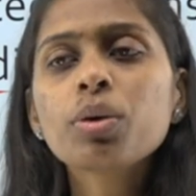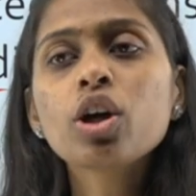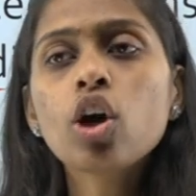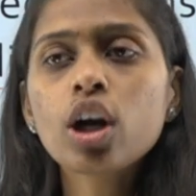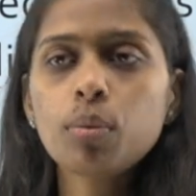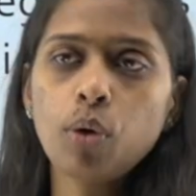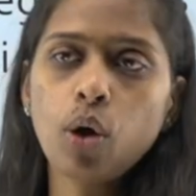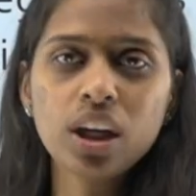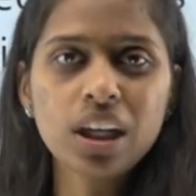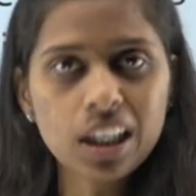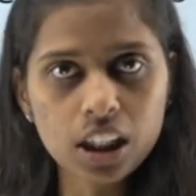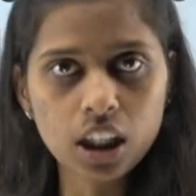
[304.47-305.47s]
வி காட் அ
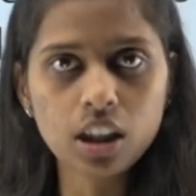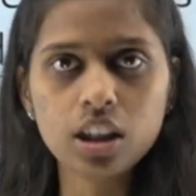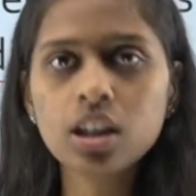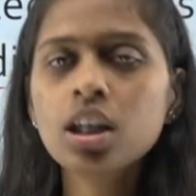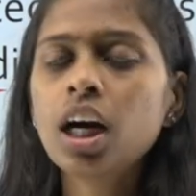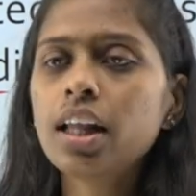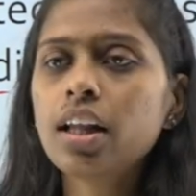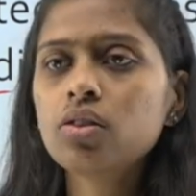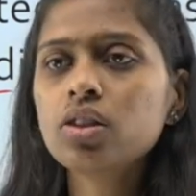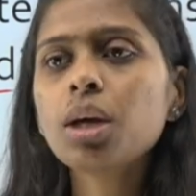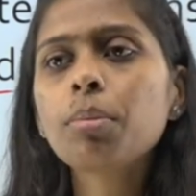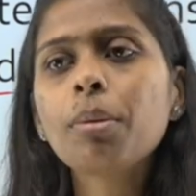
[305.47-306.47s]
பாயிண்ட் கிளியர்லி
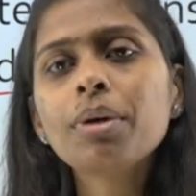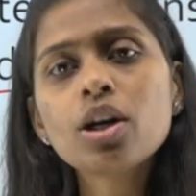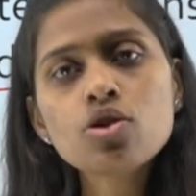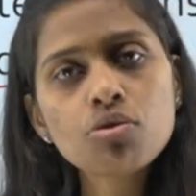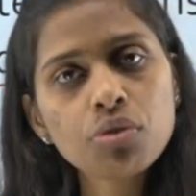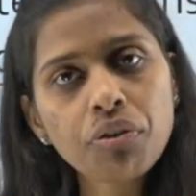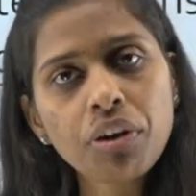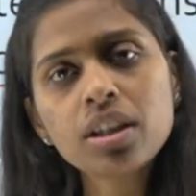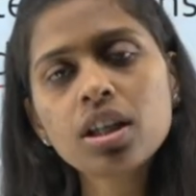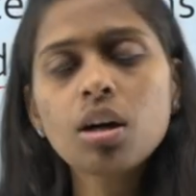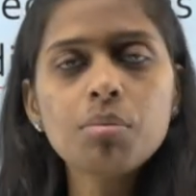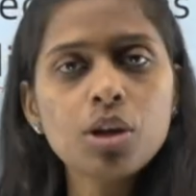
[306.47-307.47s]
அதாவது இப்போ பேர்ட்ஸ் ஆஃப்
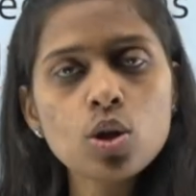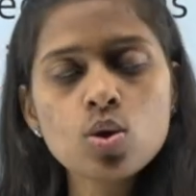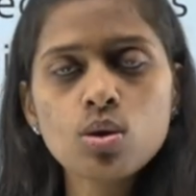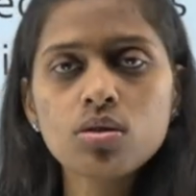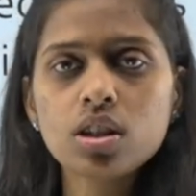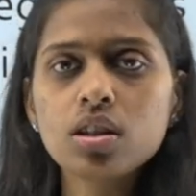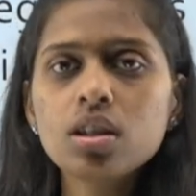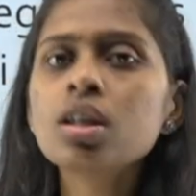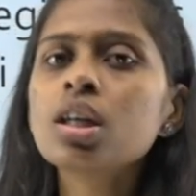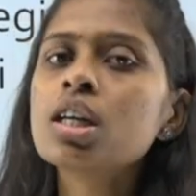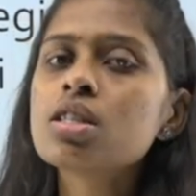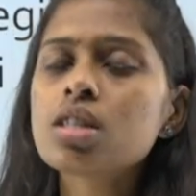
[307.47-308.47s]
ஃபெதர் அப்படின்னு சொல்கிறது
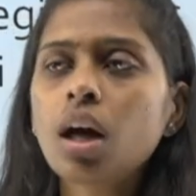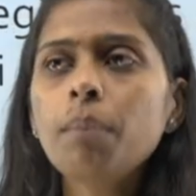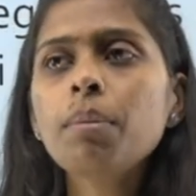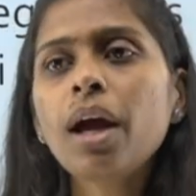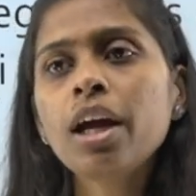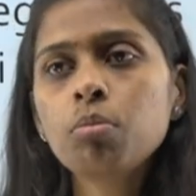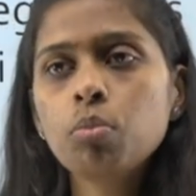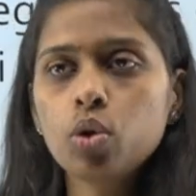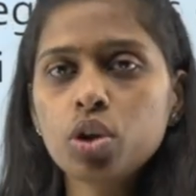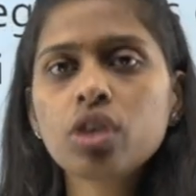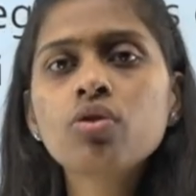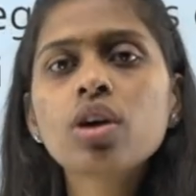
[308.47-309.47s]
ட்ரம்ப் அண்ட்
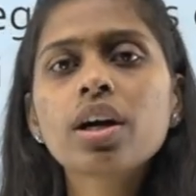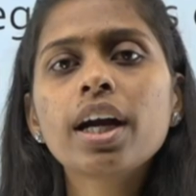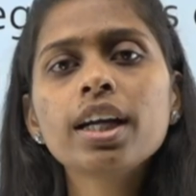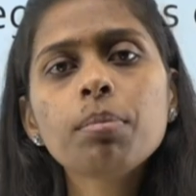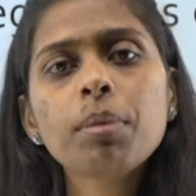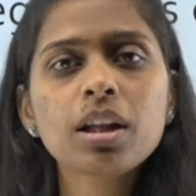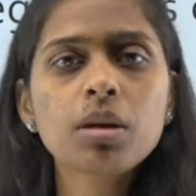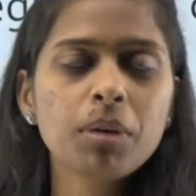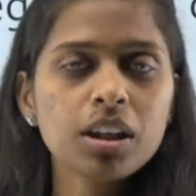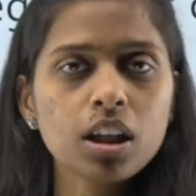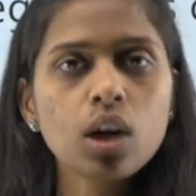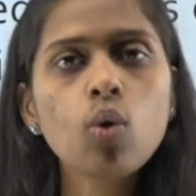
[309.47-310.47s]
மோடி இவங்க ரெண்டு பேர்த்த
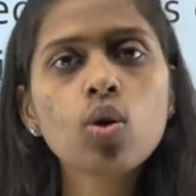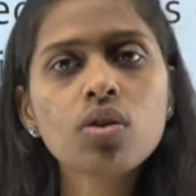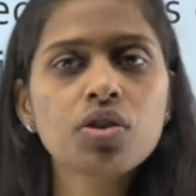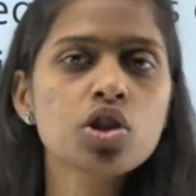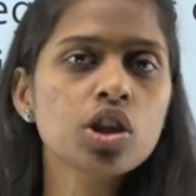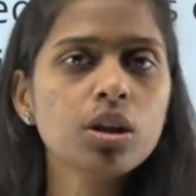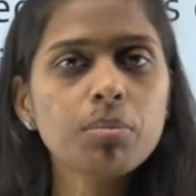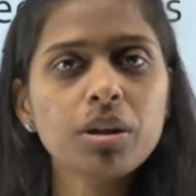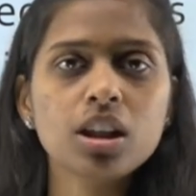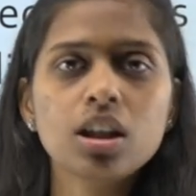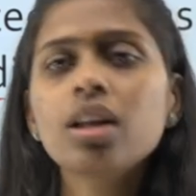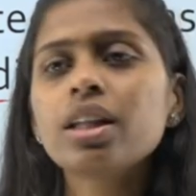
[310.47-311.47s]
பார்த்தீங்கன்னா ஒரு விஷயத்தை
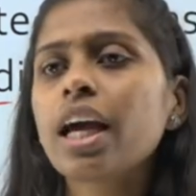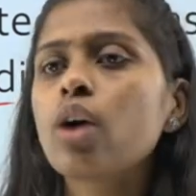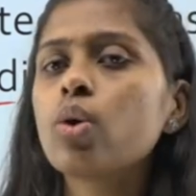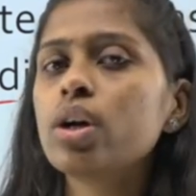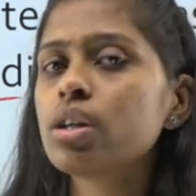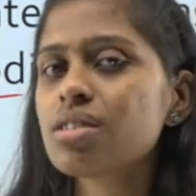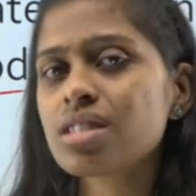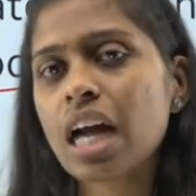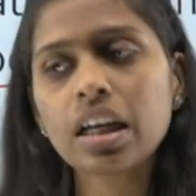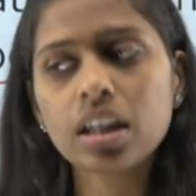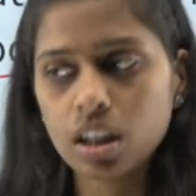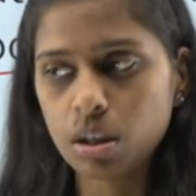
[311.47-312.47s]
பற்றி தான் தே ஆர் கோயின் டு
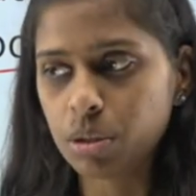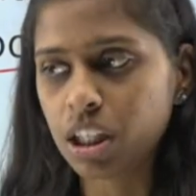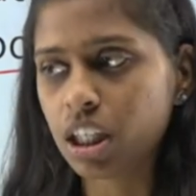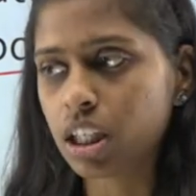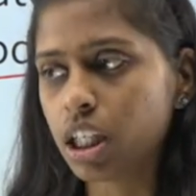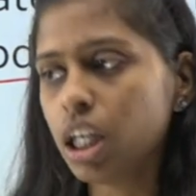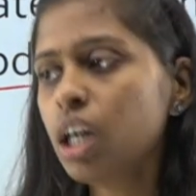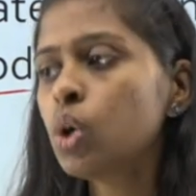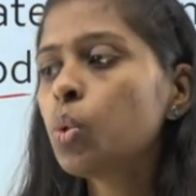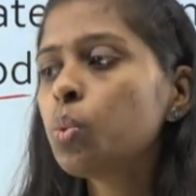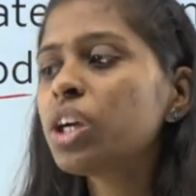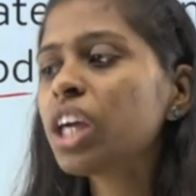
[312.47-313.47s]
ஸ்டார்டட் அப்படிங்கிறத
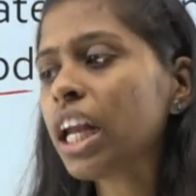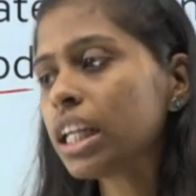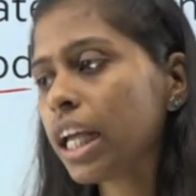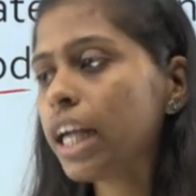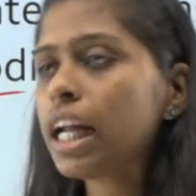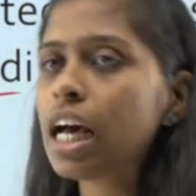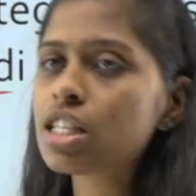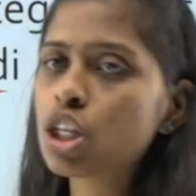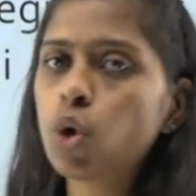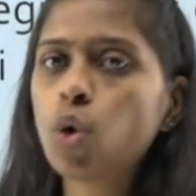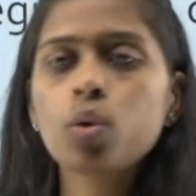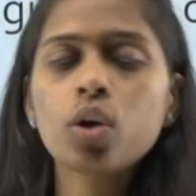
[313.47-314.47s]
வி கேன் கெட் ஆஸ்
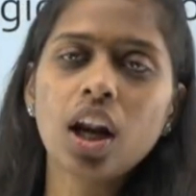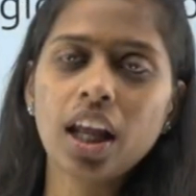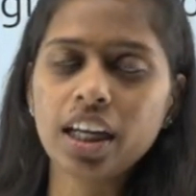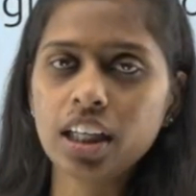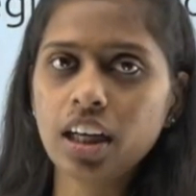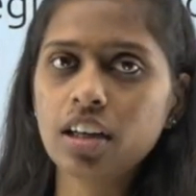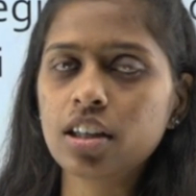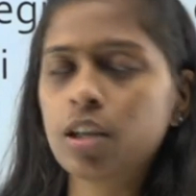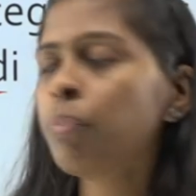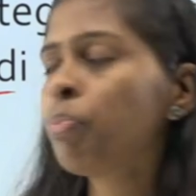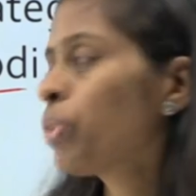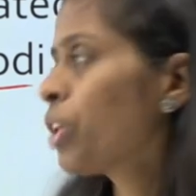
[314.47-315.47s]
அன் ஓவரால் ஐடியா ஹியர்
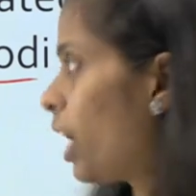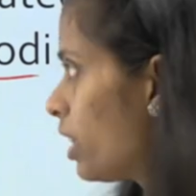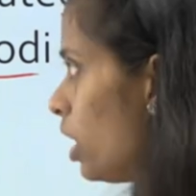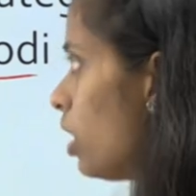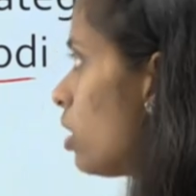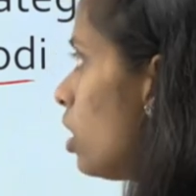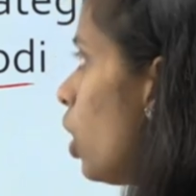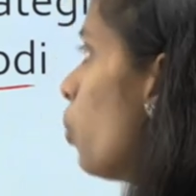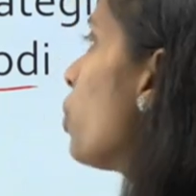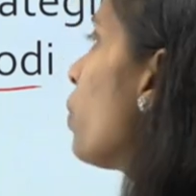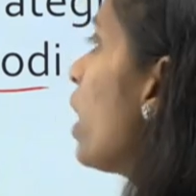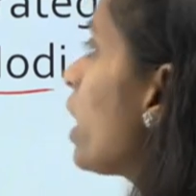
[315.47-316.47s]
ஐ திங்க் நவ்
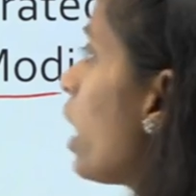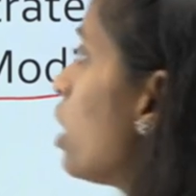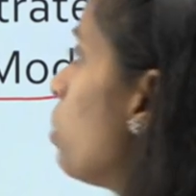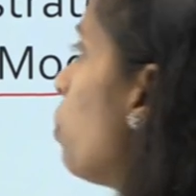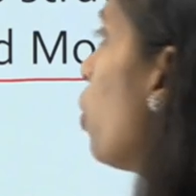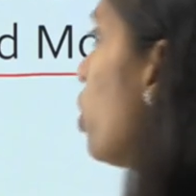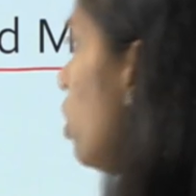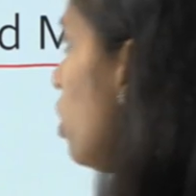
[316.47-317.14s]
யூ கேன் கெட் த பாயிண்ட்